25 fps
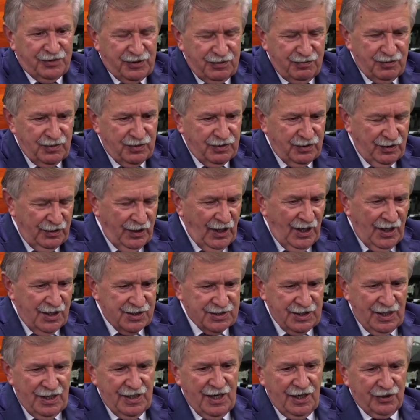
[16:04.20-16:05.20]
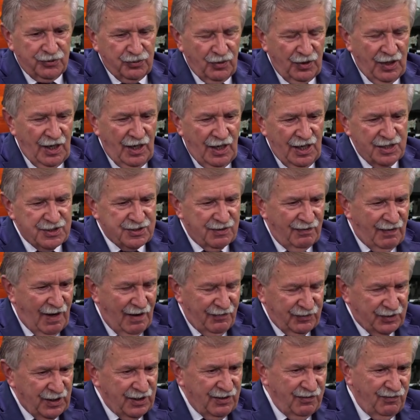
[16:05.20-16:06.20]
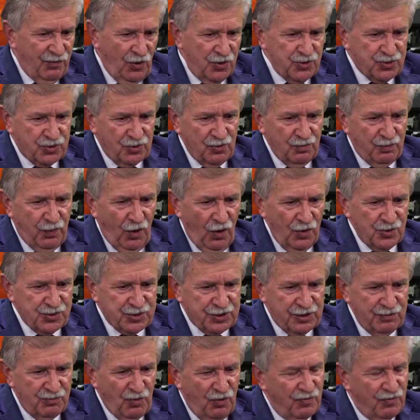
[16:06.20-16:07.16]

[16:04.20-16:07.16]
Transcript: potrzebna w tym zadaniach, które realizowałem wtedy w Wojsku Polskim.